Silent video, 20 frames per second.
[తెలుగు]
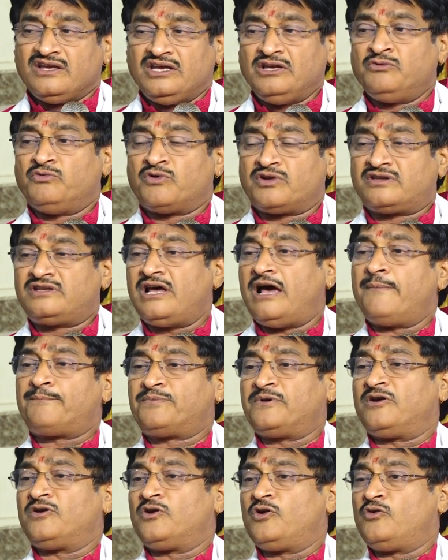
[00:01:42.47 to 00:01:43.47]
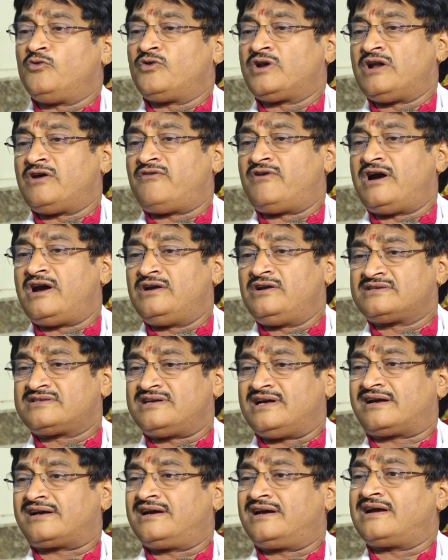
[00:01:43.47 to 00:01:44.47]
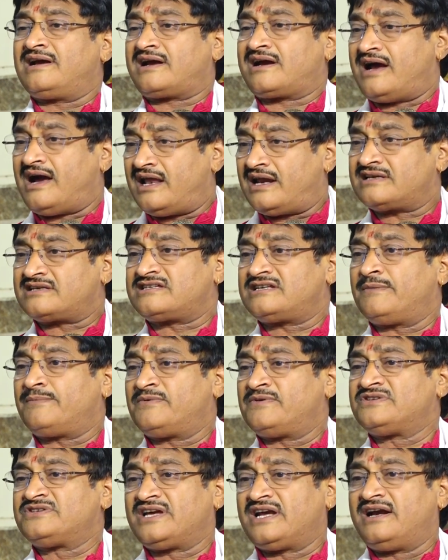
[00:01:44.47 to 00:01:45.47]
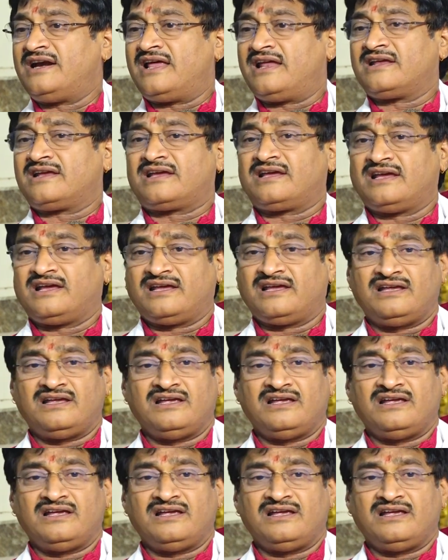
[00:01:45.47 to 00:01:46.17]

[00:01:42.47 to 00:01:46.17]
ఈ వృద్ధాప్యంలో ఉన్నవాళ్ళు చక్కగా కాలక్షేపం చేయడానికి